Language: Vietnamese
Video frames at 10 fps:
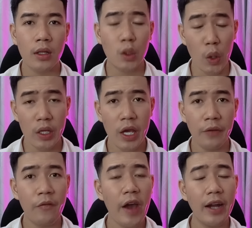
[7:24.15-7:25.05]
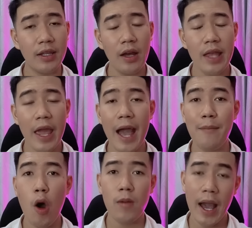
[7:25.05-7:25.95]
tuy nhiên về tới nhà
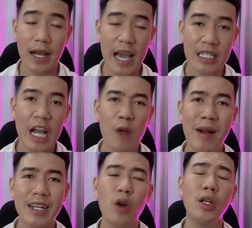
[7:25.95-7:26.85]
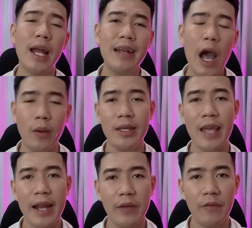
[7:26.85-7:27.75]
một hai ngày sau bắt đầu nó lại đau y
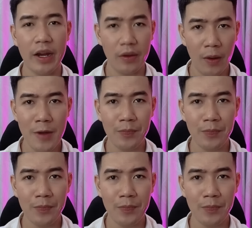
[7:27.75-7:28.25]
chang như vậy nữa